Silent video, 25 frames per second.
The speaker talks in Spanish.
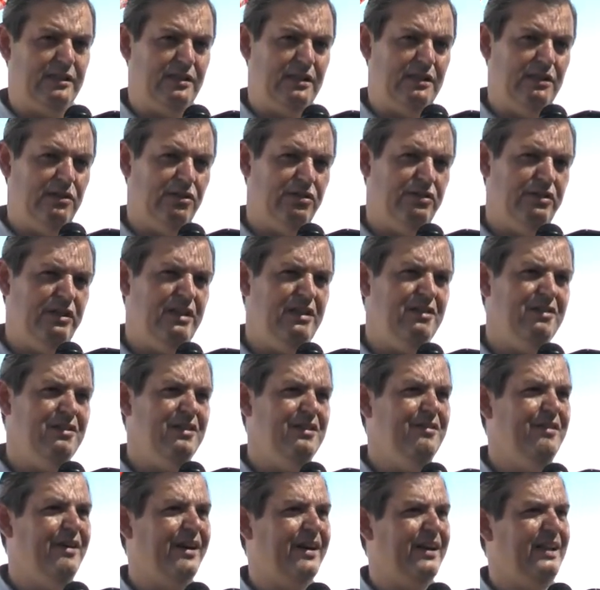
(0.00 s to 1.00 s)
los niños
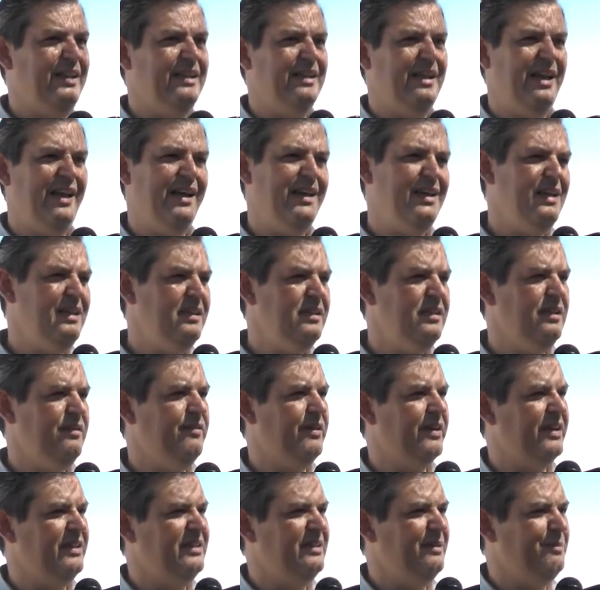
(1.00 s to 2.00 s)
de Ibarreta, la gente de
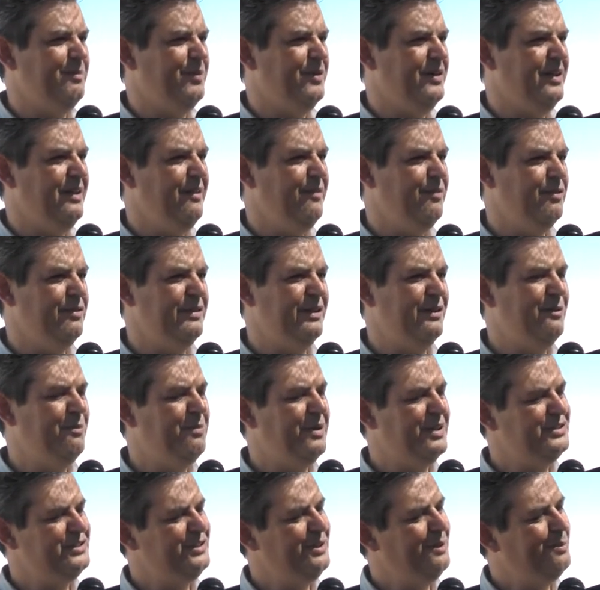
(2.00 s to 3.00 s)
Ibarreta pueda disfrutar un
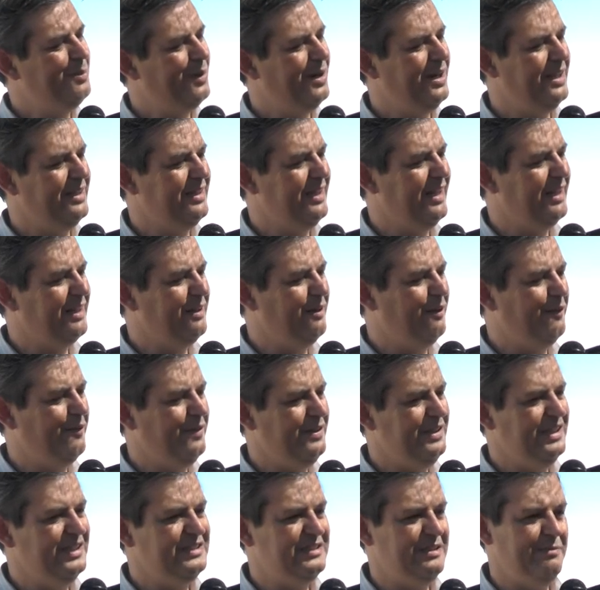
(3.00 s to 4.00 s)
paseo por la tarde los
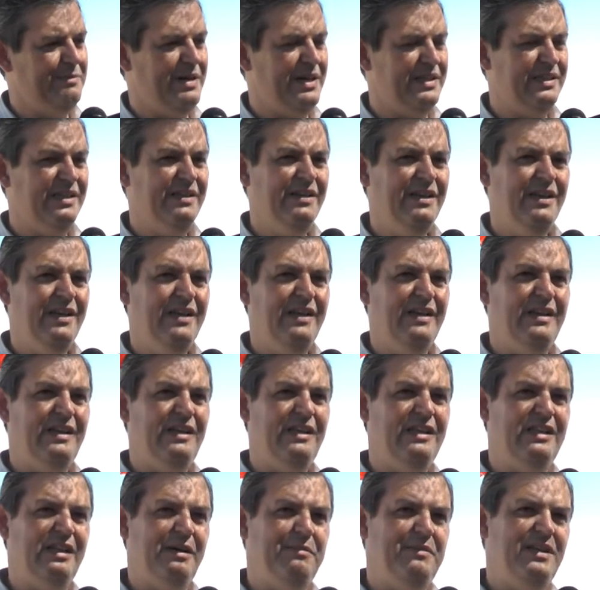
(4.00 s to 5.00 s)
fines de semana
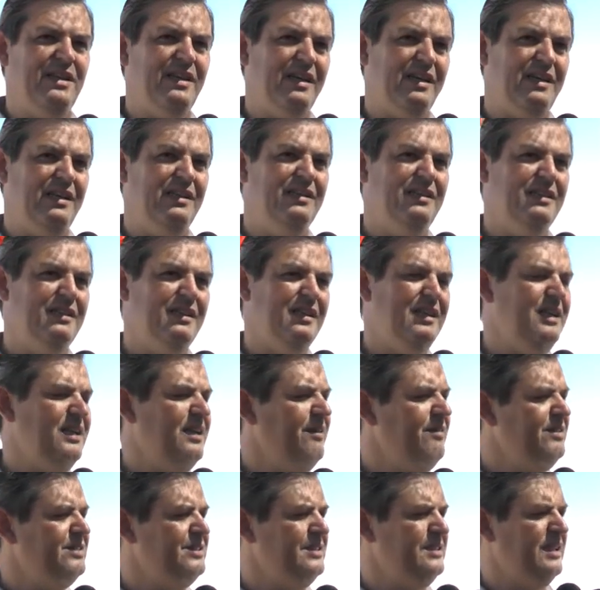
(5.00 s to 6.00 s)
y también la gente que
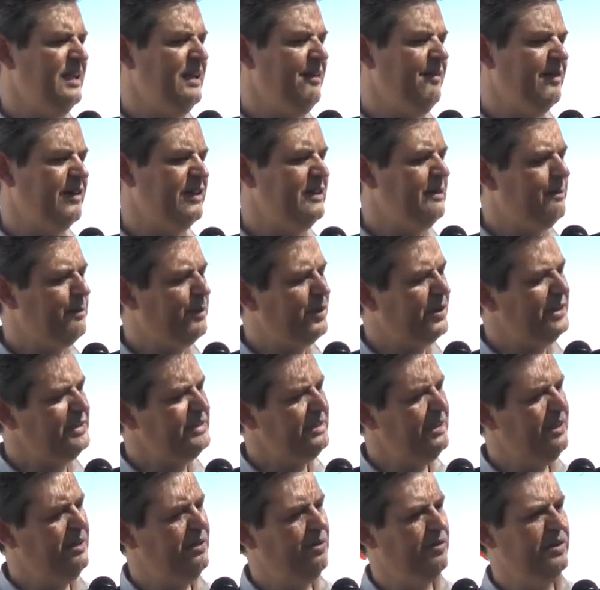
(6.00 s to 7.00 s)
quiere visitar Ibarreta porque
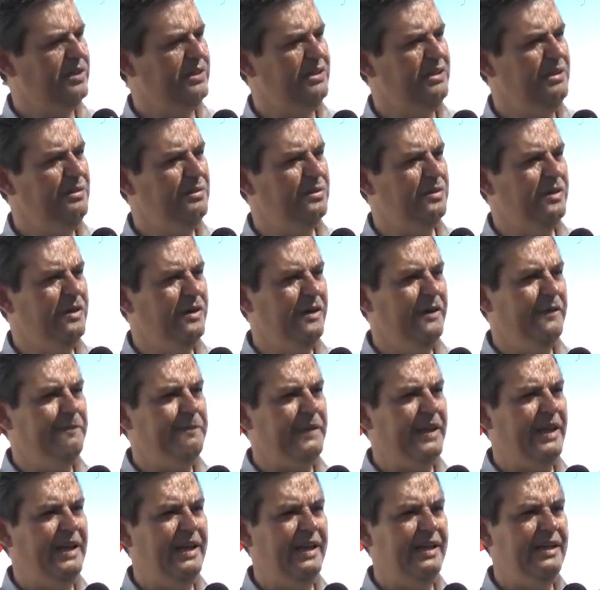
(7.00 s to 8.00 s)
ese es el objetivo,
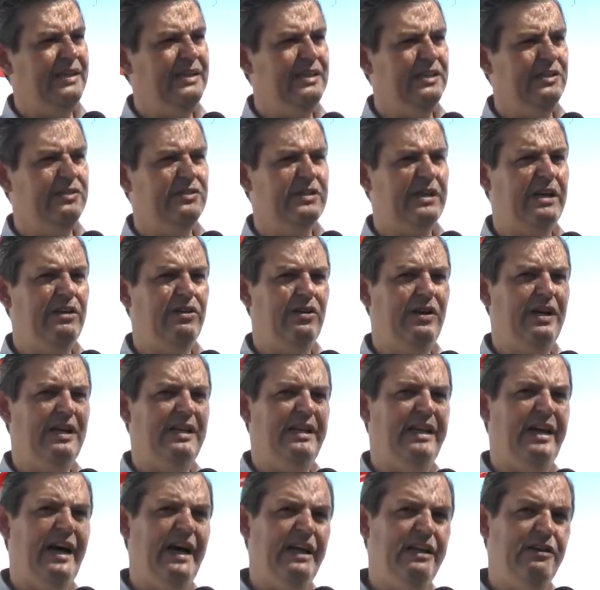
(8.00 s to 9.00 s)
que la gente de otras
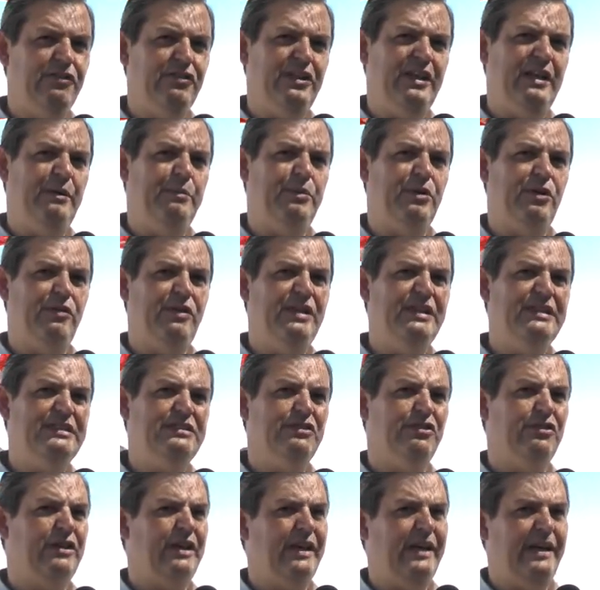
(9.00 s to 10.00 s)
localidades o de la
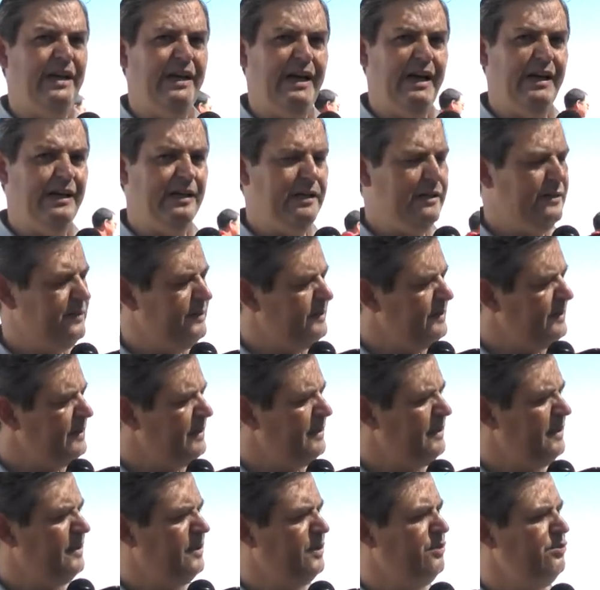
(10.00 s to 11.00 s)
provincia o que
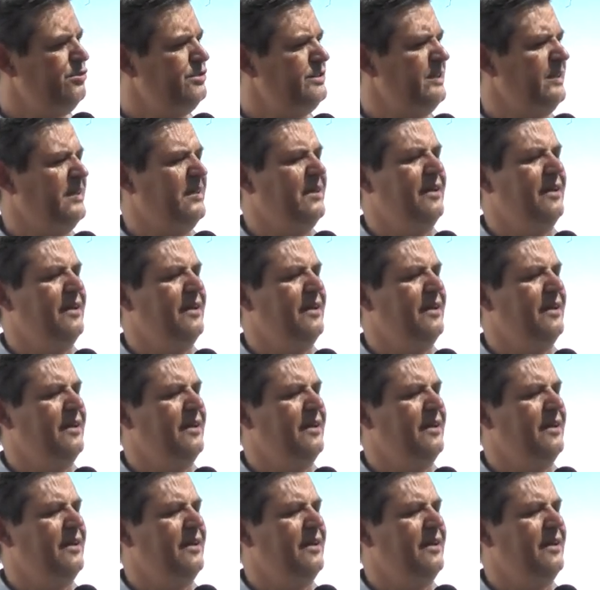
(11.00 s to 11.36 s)
cruce